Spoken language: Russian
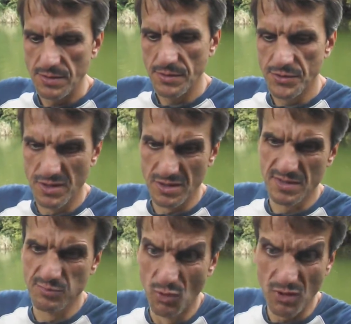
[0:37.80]
И через
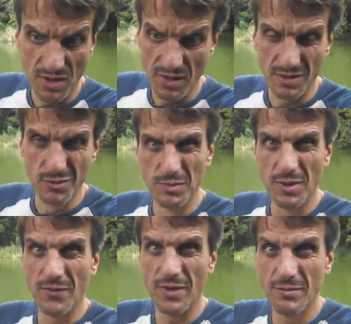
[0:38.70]
сборы, я так
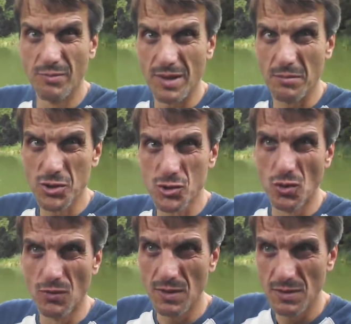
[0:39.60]
думаю,
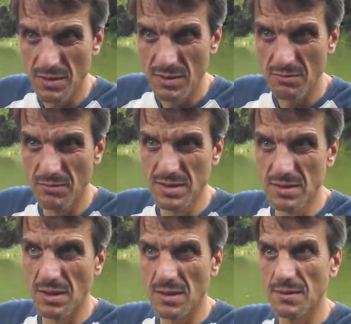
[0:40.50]
Барабашова,
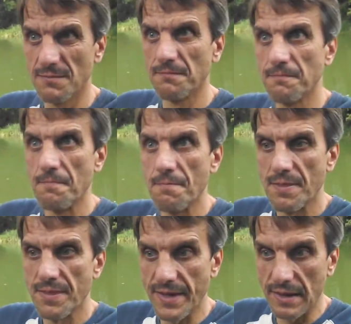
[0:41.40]
Базара.
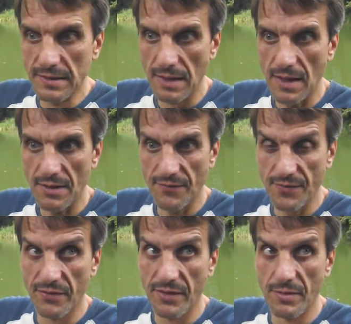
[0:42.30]
Тогда, в
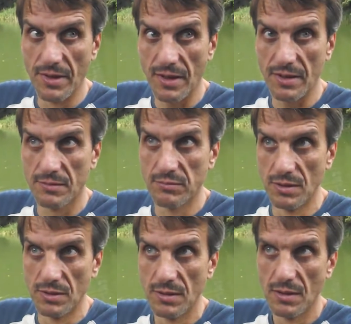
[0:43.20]
те времена, это
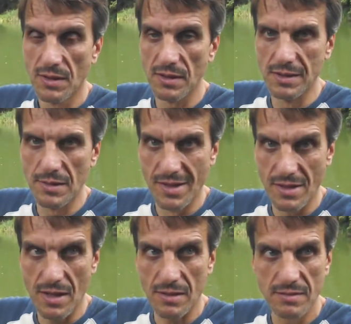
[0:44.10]
был
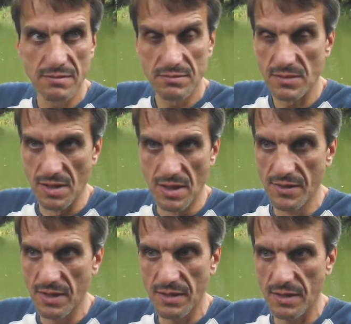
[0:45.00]
конгломерат,
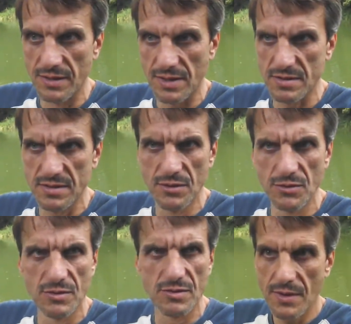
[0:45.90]
рынок и на
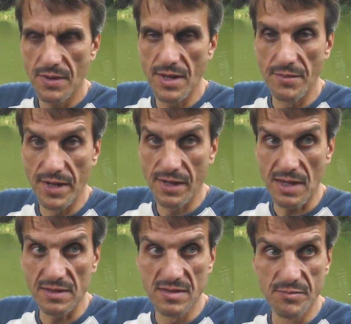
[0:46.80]
Россию. И
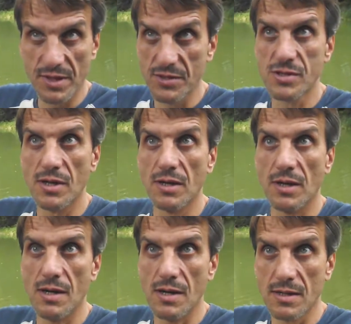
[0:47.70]
американцы приезжали,
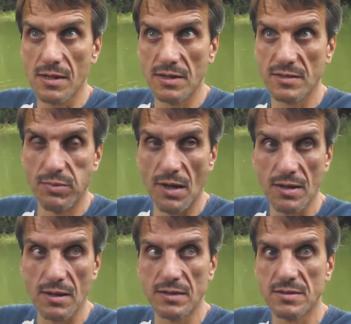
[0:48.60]
ахкались,
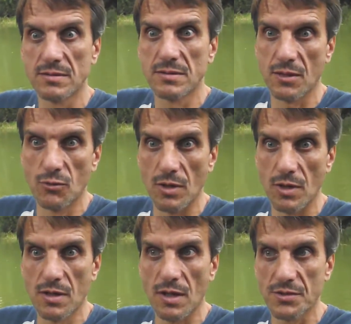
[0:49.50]
бахались, какое
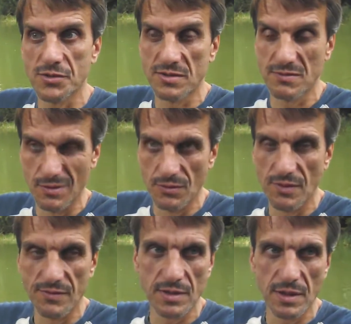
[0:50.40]
качество. Ну,
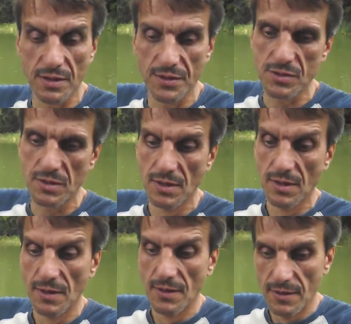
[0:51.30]
не всегда, конечно,
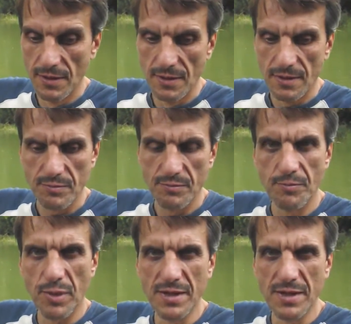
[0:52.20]
по